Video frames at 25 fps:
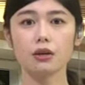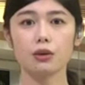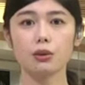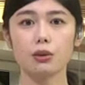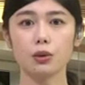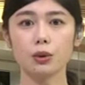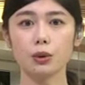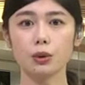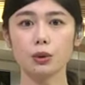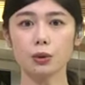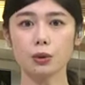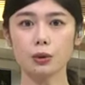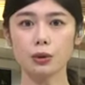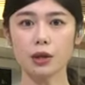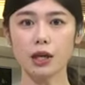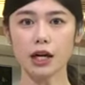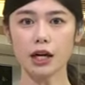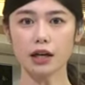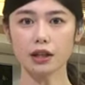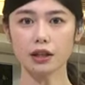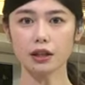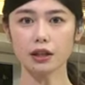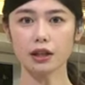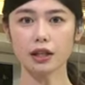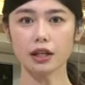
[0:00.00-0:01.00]
男
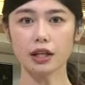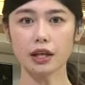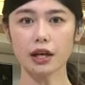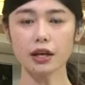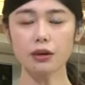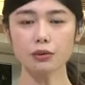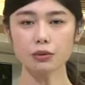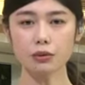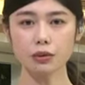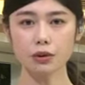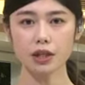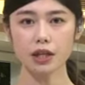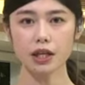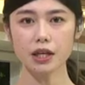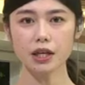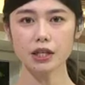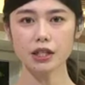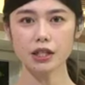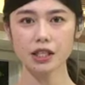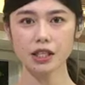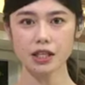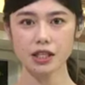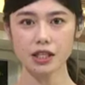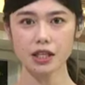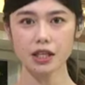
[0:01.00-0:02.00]
が危険運転致
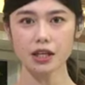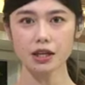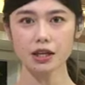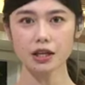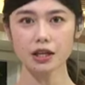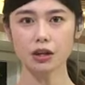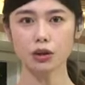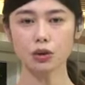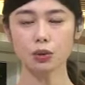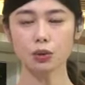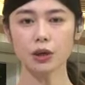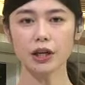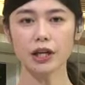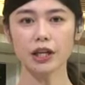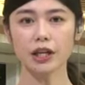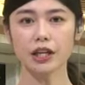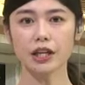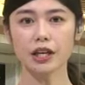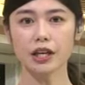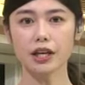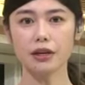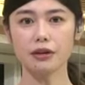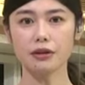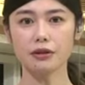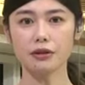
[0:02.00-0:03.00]
死罪に問われて
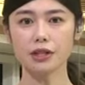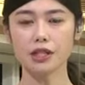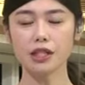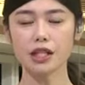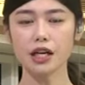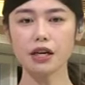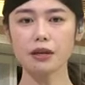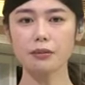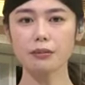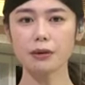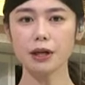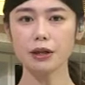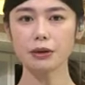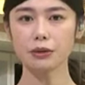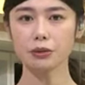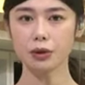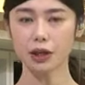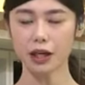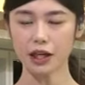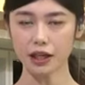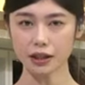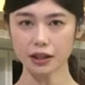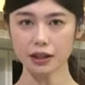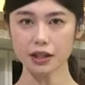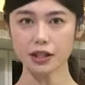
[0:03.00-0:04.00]
いる裁判の
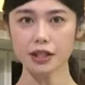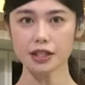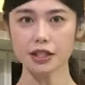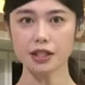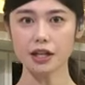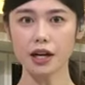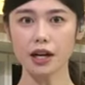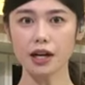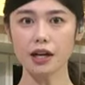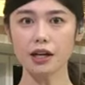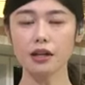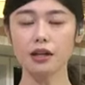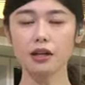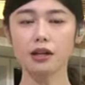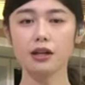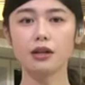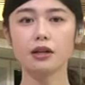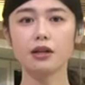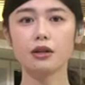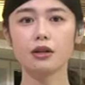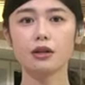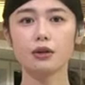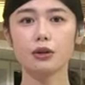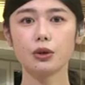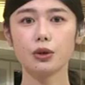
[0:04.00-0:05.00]
判決が
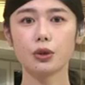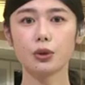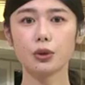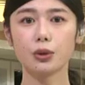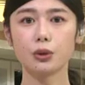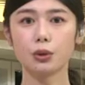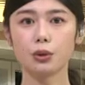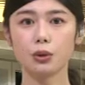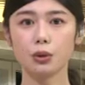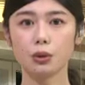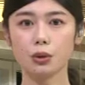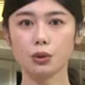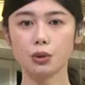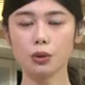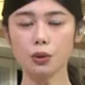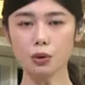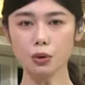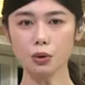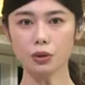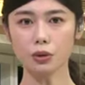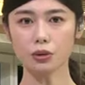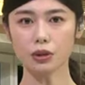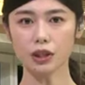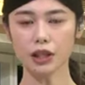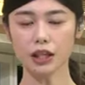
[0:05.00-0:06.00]
今日午
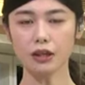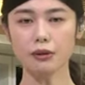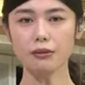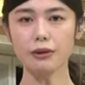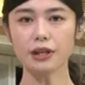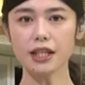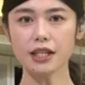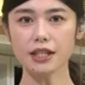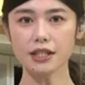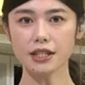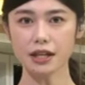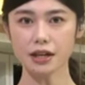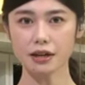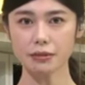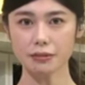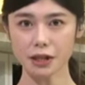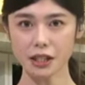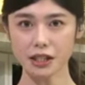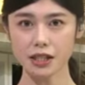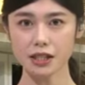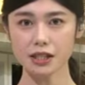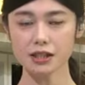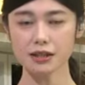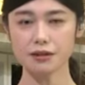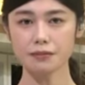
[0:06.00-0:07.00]
後言い渡されま
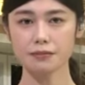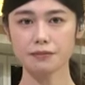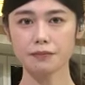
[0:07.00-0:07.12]
す